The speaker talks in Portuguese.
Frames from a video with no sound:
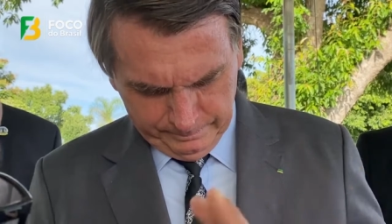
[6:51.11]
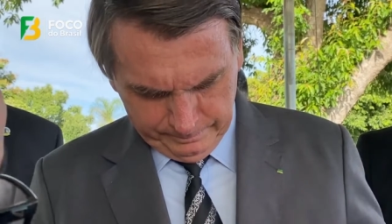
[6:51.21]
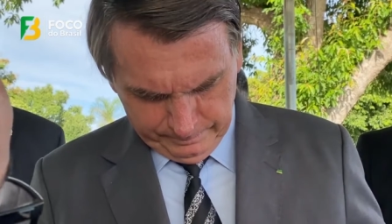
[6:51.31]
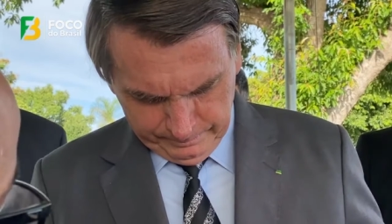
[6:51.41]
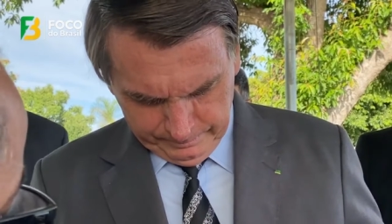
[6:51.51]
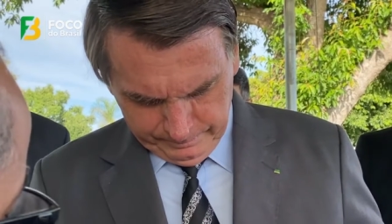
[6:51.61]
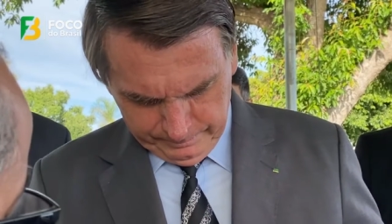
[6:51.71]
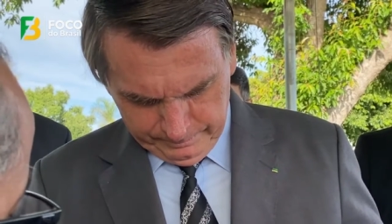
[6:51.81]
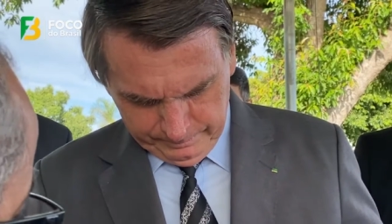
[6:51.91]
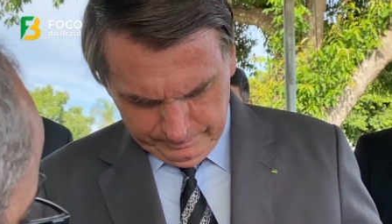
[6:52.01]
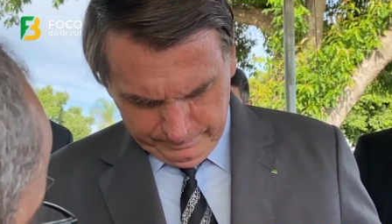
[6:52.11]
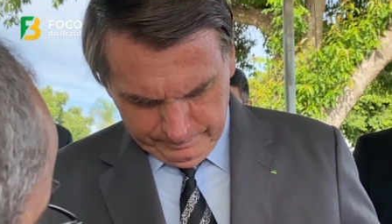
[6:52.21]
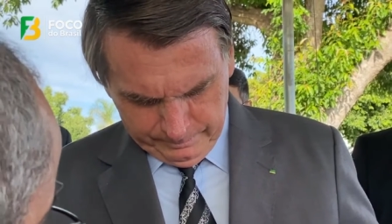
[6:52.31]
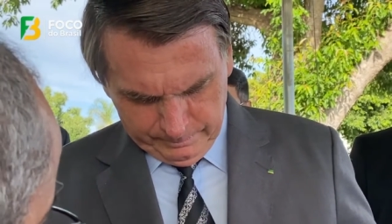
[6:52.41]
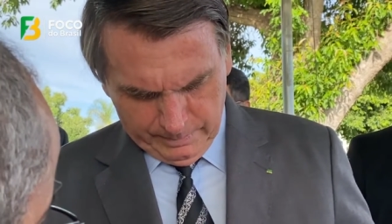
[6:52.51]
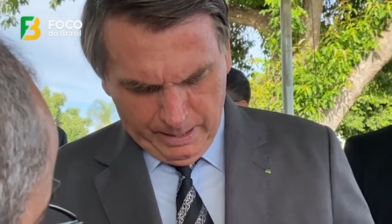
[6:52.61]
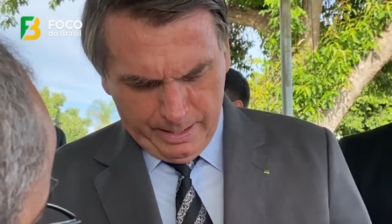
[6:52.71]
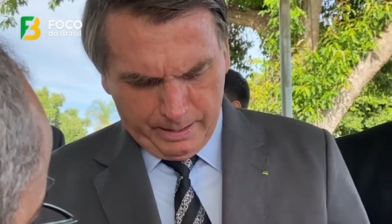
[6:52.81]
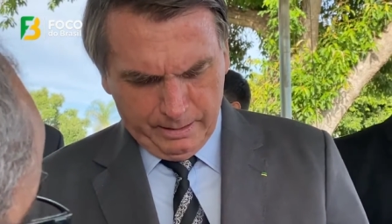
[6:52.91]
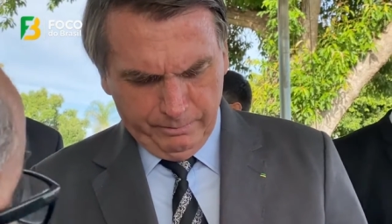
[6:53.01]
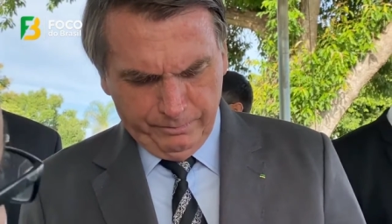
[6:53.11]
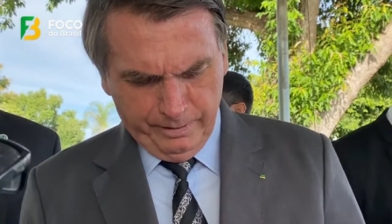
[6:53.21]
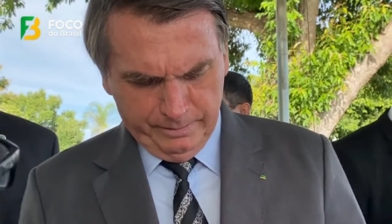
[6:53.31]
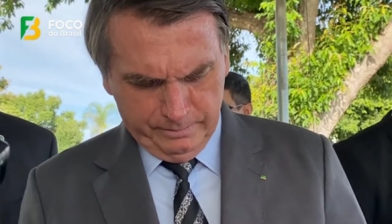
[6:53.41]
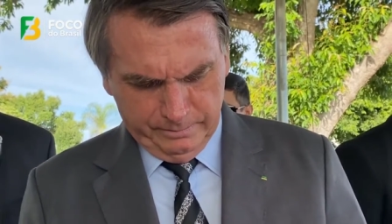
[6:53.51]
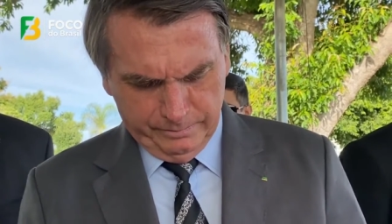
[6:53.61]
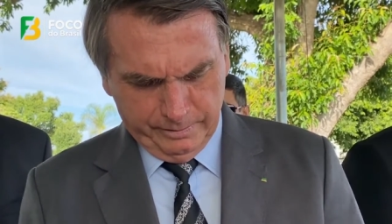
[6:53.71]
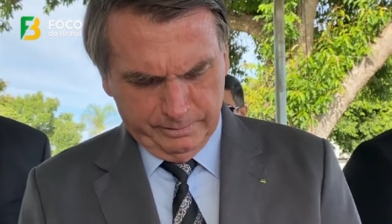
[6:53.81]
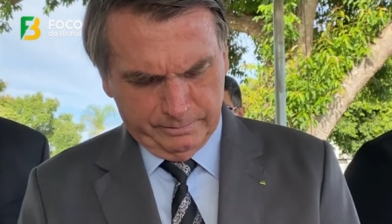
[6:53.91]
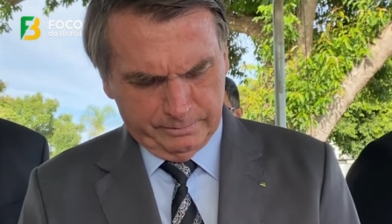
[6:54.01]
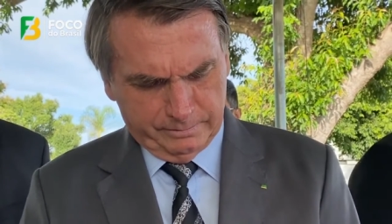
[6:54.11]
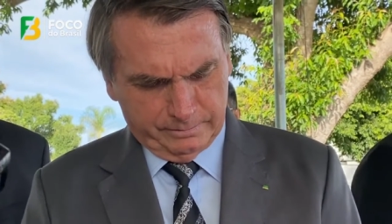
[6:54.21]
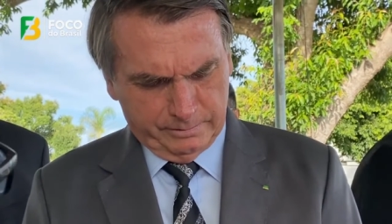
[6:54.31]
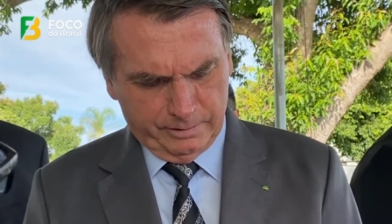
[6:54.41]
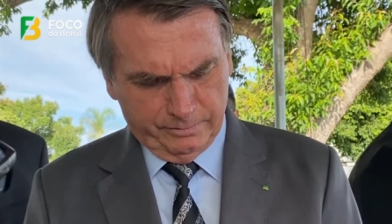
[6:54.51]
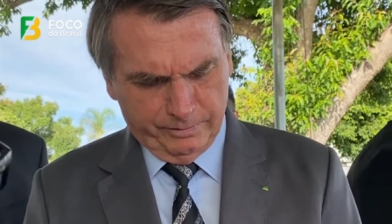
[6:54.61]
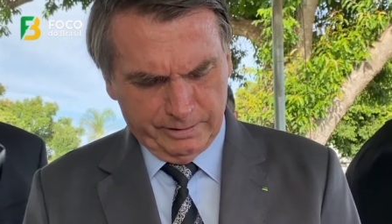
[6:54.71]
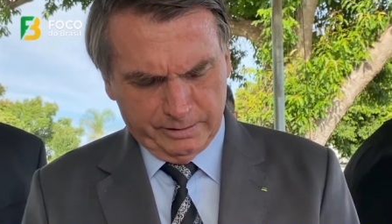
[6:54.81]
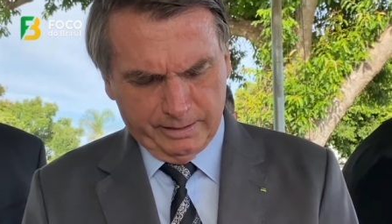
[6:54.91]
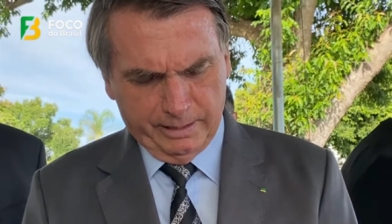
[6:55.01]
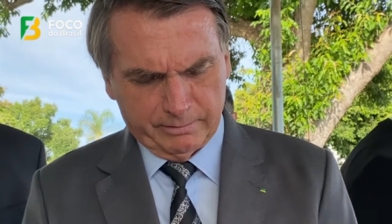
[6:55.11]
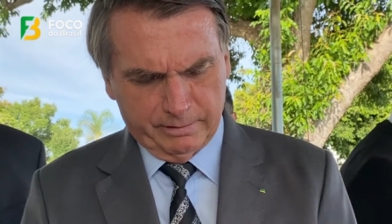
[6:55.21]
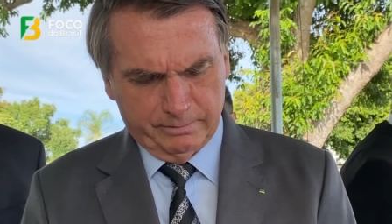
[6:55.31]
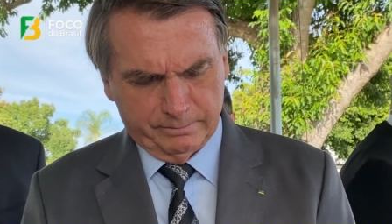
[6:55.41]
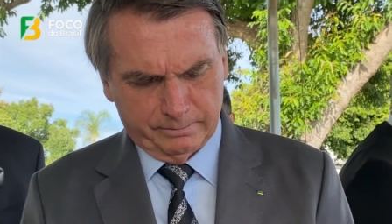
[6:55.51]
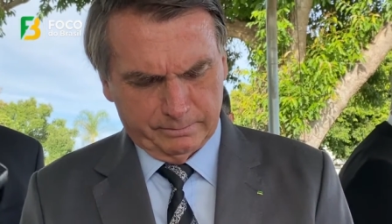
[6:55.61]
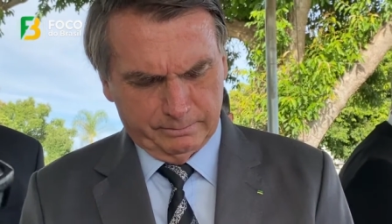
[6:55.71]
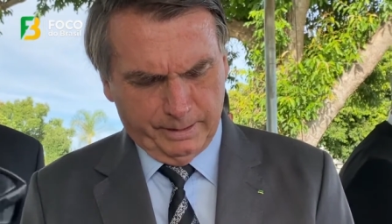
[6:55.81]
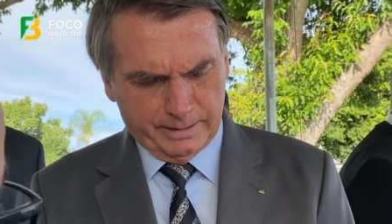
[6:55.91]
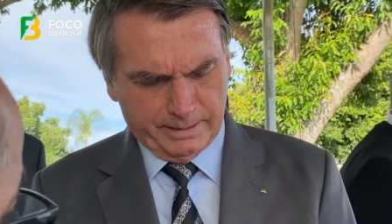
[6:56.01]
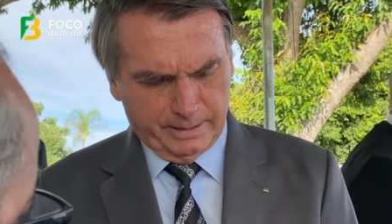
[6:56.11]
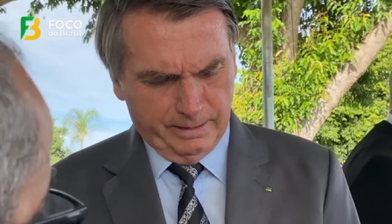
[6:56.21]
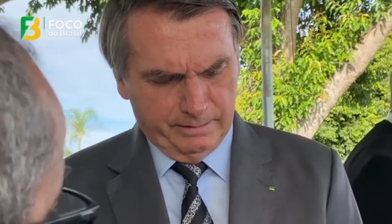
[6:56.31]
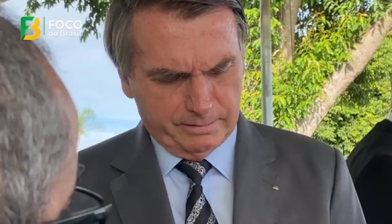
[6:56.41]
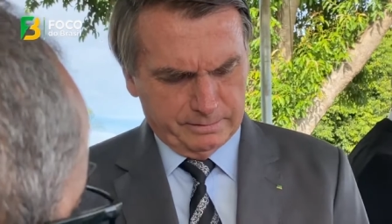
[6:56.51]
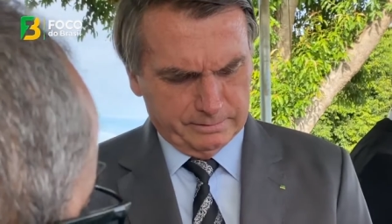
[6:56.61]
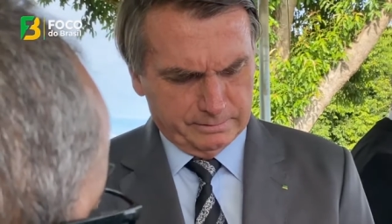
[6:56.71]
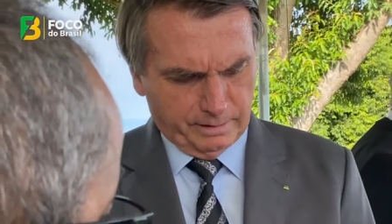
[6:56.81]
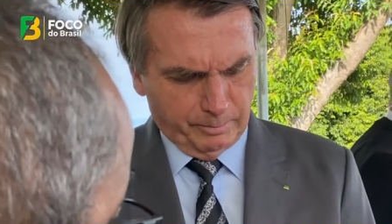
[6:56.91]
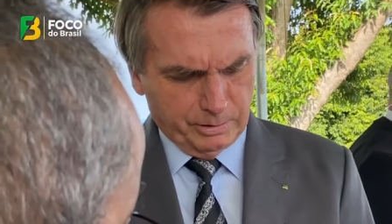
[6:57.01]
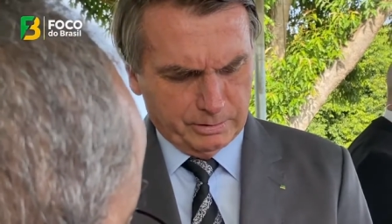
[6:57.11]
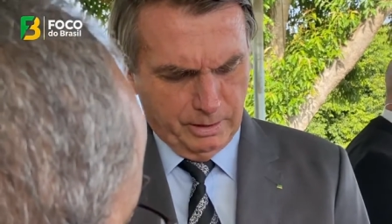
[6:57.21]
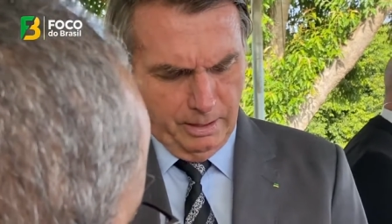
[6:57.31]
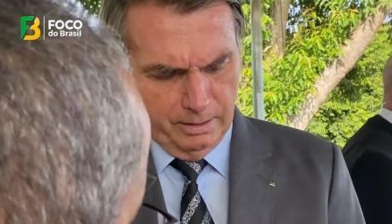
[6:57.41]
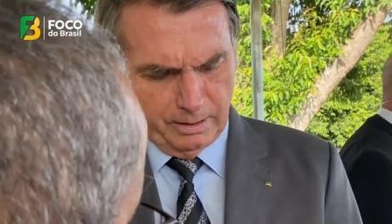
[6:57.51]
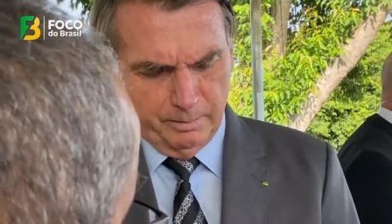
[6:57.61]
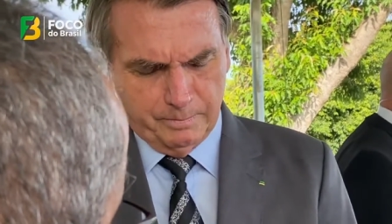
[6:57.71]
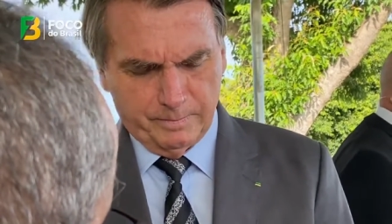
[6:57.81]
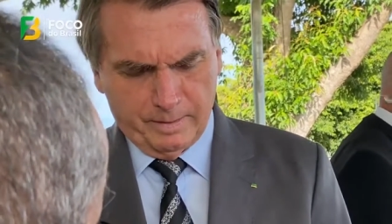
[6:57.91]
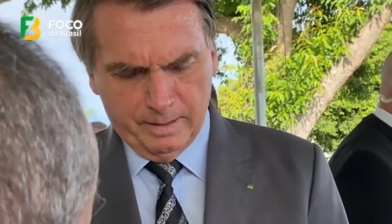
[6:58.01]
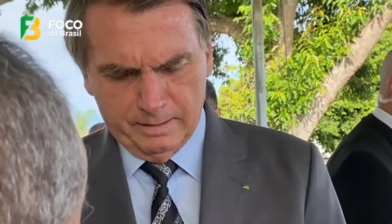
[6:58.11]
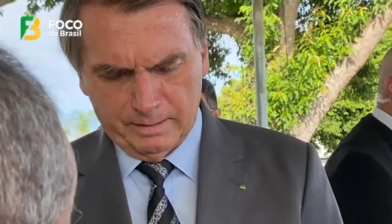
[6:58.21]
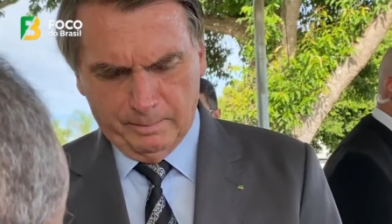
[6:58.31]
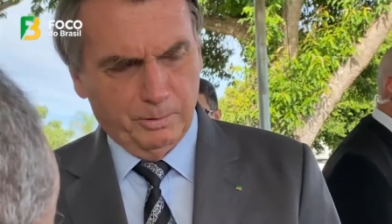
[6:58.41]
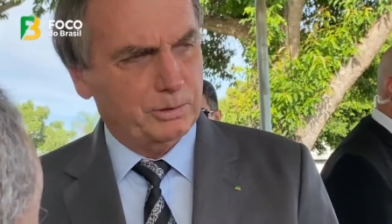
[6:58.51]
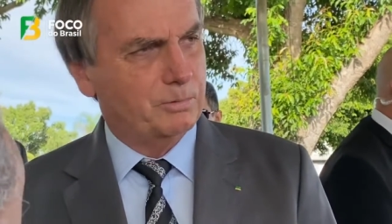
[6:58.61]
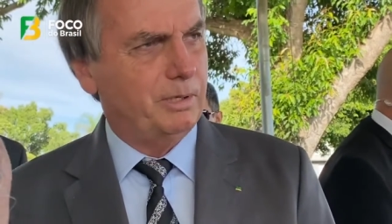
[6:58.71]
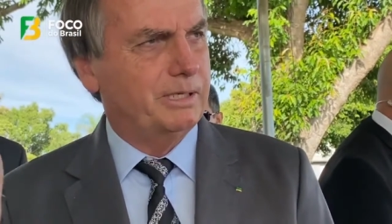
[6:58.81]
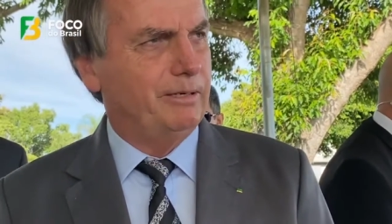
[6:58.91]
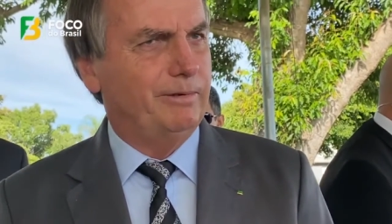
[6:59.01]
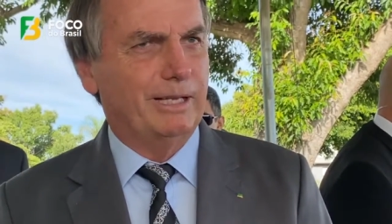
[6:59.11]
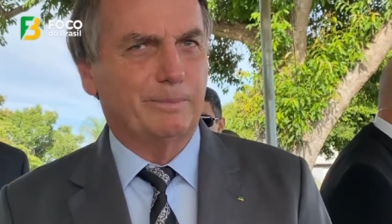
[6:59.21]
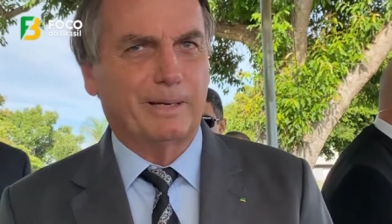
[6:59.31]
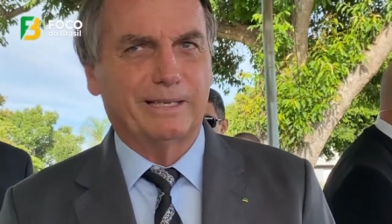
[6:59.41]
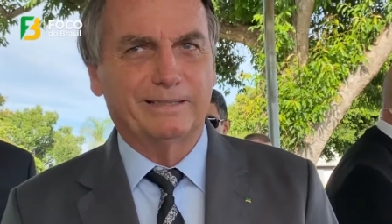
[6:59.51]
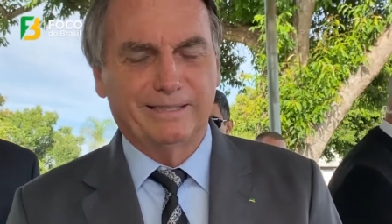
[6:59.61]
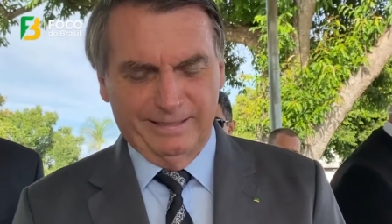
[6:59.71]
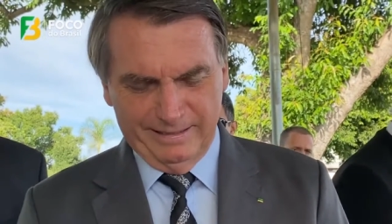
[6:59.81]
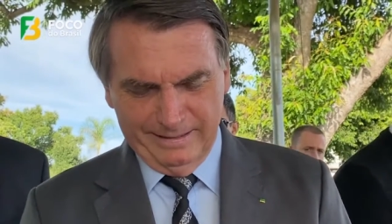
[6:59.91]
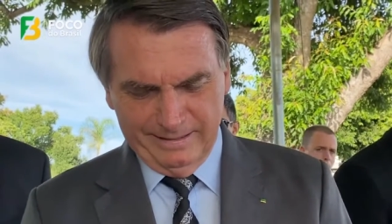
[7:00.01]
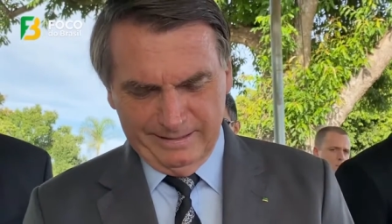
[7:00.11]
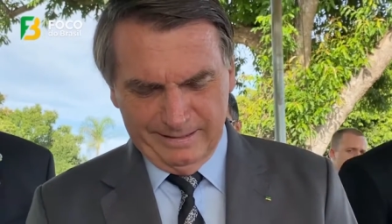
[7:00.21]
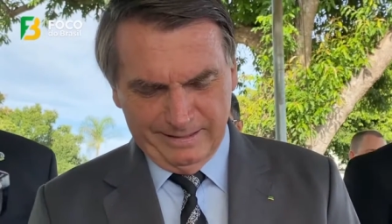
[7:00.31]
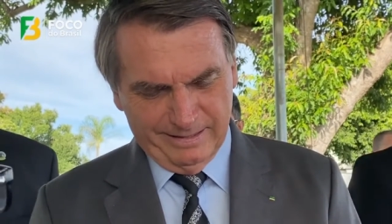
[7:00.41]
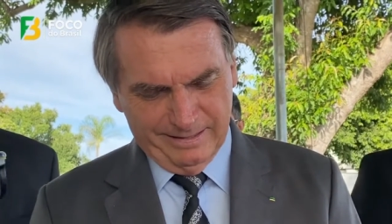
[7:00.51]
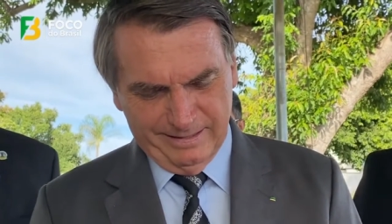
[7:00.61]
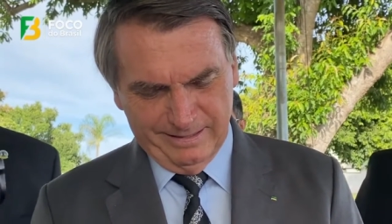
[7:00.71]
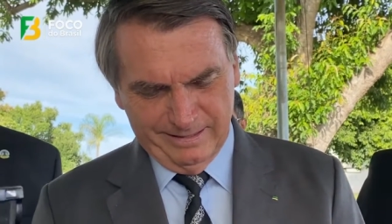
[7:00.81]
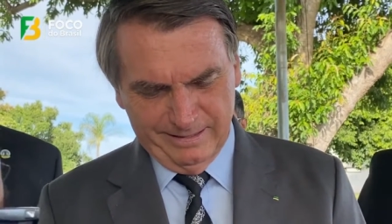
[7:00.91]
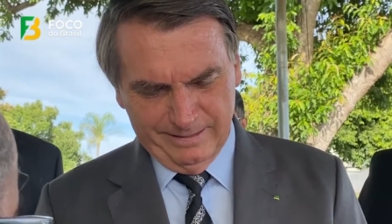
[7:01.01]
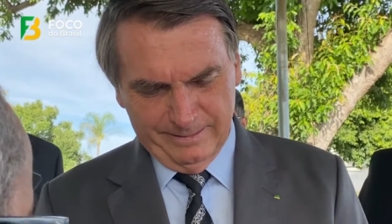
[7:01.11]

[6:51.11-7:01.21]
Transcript: atrás no. É, esse aqui é, não foi. foi Renado. Esse foi editado mais de 100 anos. Tá é, muito, 1800, tá, tá muito conservado para. Não, não, é